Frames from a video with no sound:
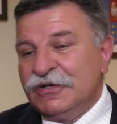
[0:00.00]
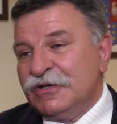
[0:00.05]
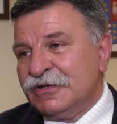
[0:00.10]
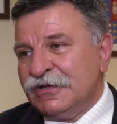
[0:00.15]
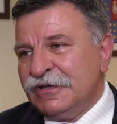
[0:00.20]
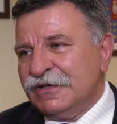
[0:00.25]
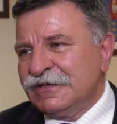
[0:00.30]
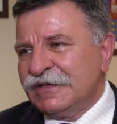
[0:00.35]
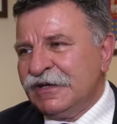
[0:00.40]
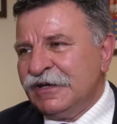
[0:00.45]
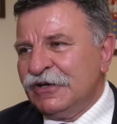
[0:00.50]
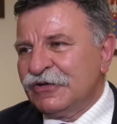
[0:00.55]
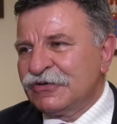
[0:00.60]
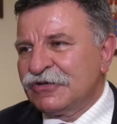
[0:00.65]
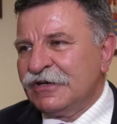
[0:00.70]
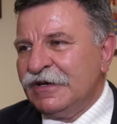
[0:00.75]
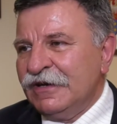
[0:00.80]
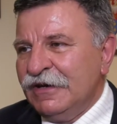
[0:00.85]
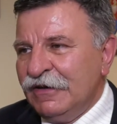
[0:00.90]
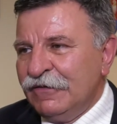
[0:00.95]
Cieszę się z tego,
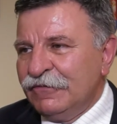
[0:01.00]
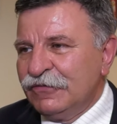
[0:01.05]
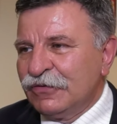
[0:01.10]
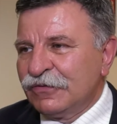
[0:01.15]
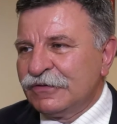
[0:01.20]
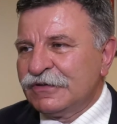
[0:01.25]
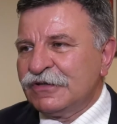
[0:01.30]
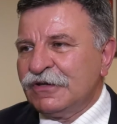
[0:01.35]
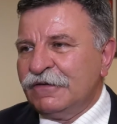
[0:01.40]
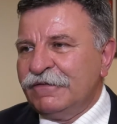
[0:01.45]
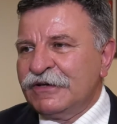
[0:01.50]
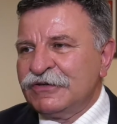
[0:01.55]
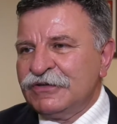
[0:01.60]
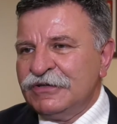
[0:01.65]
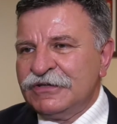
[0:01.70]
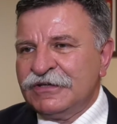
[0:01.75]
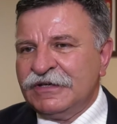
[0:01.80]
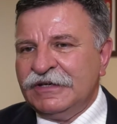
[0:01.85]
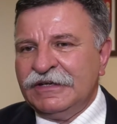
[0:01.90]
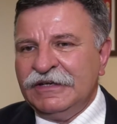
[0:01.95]
że wśród
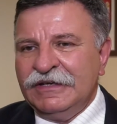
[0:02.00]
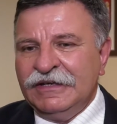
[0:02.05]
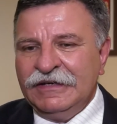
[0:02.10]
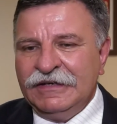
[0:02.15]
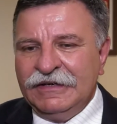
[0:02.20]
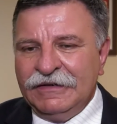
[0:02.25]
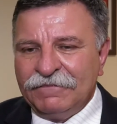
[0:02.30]
stowarzyszeń,